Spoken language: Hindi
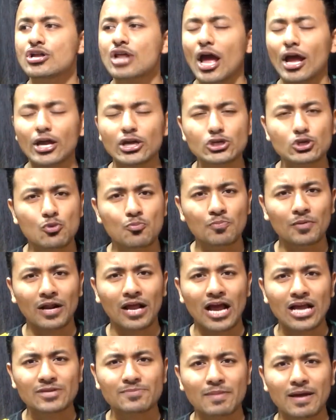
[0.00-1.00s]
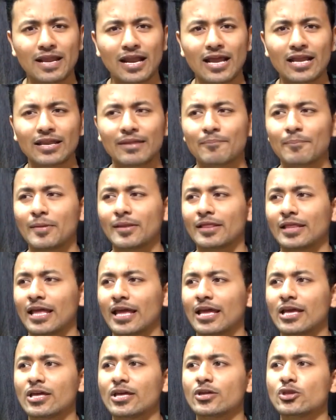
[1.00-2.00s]
राकेश ओम प्रकाश मेहरा
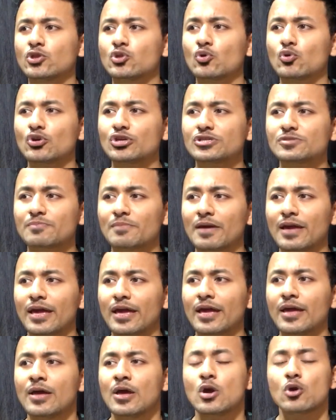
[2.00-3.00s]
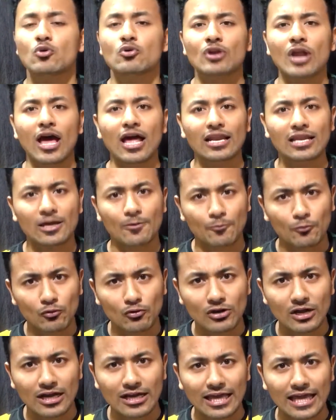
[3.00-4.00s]
ने जो इसमें कुणाल
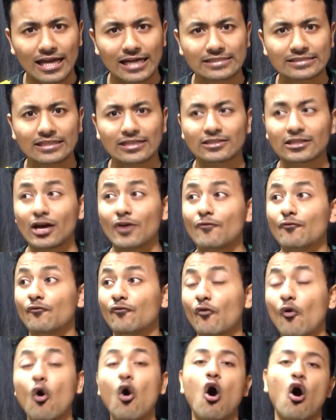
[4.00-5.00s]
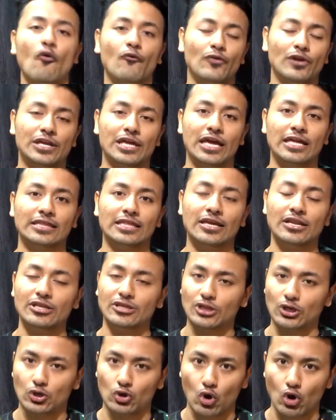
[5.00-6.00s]
कपूर का कैरेक्टर था वो ऑफर किया था
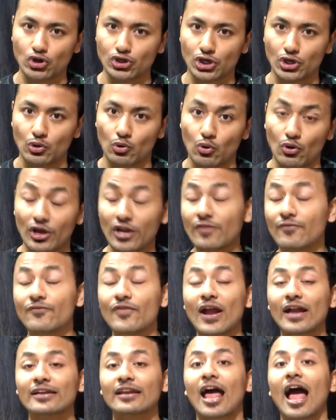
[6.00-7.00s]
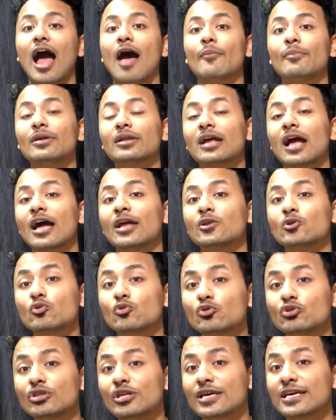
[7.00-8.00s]
ऋतिक रोशन को इनफैक्ट आमिर खान
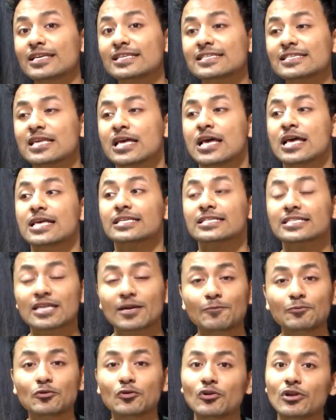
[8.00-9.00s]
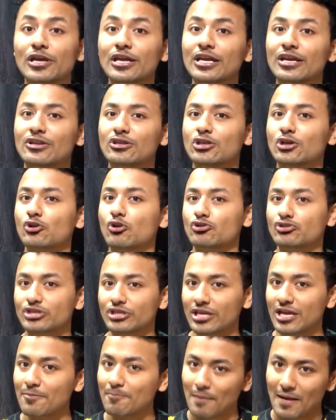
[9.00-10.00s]
खुद इस स्क्रिप्ट को लेकर ऋतिक
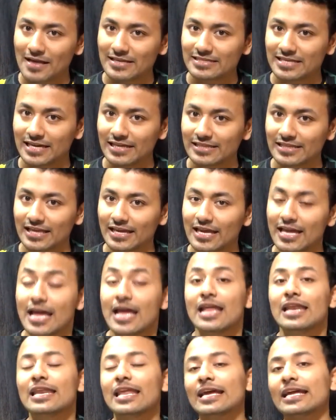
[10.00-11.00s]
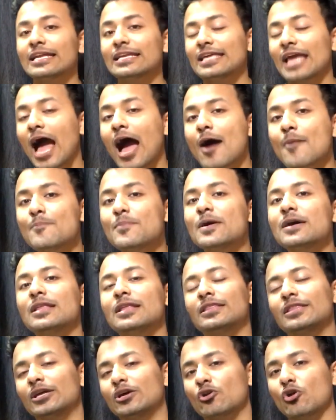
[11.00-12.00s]
रोशन के पास गए थे लेकिन यहाँ पर
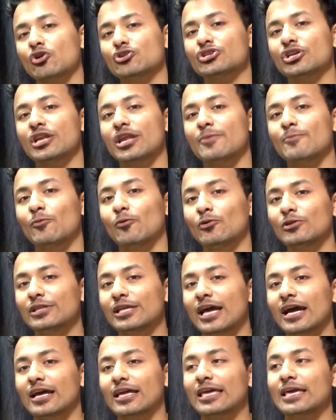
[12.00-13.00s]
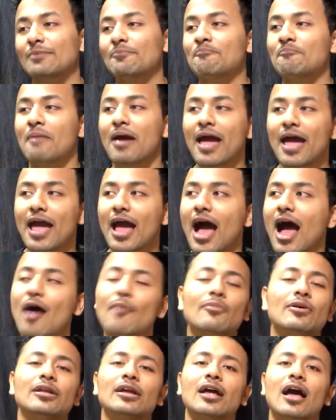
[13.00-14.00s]
ऋतिक रोशन ने बोल दिया कि मैं
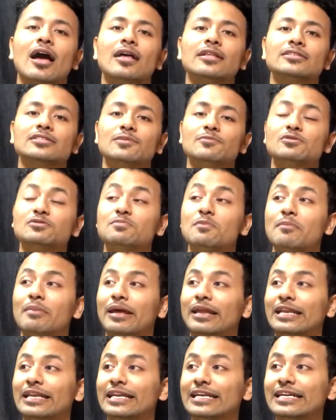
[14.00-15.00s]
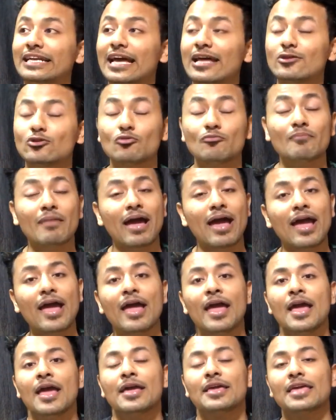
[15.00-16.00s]
आमिर खान जब इसमें मेन लीड है तो मैं
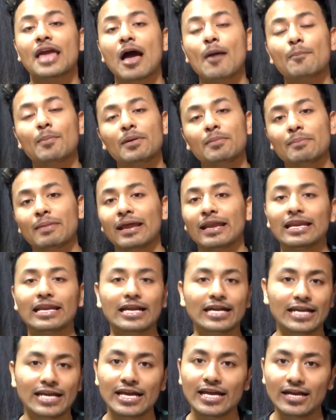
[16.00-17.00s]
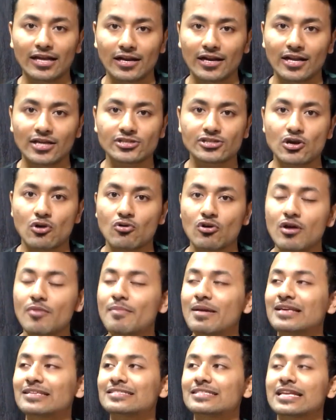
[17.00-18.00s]
यहाँ पर मेन लीड ही करना चाहूँगा
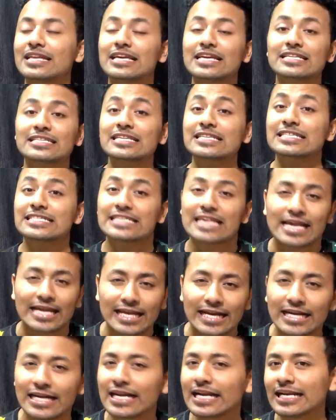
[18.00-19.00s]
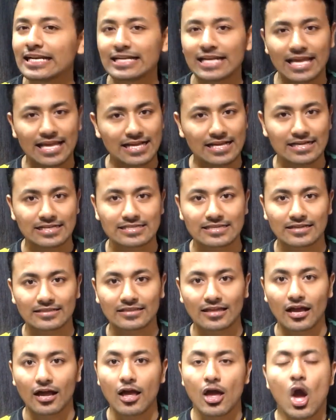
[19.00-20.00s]
मैं इस तरीके से सेकेंड लीड नहीं कर
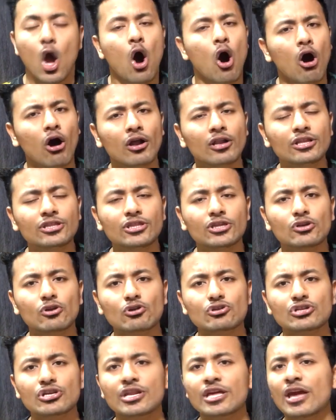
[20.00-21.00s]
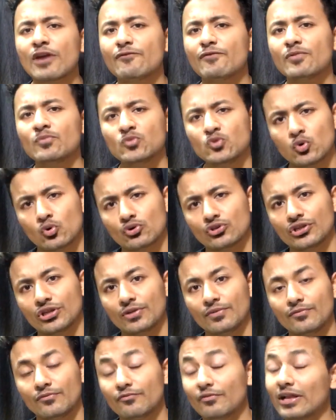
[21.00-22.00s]
सकता और ऋतिक रोशन ने ये फिल्म छोड़
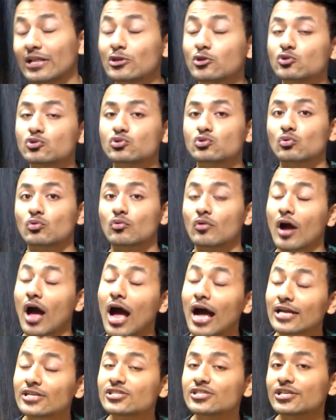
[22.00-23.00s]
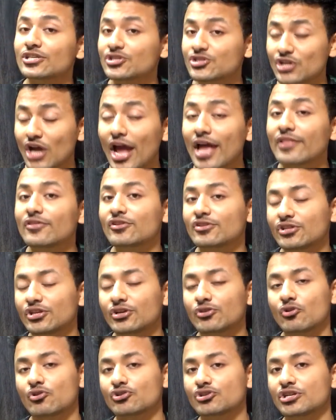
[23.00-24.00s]
दी वेल दोस्तों आज तक शायद
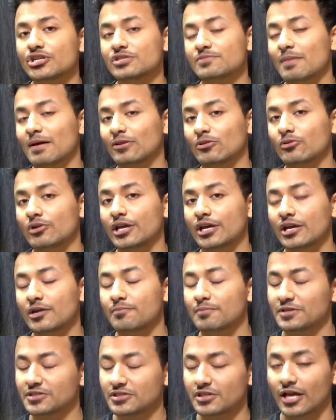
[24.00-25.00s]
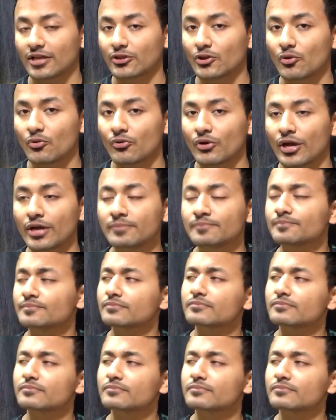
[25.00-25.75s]
ऋतिक रोशन इस बात को लेकर पछताते होंगे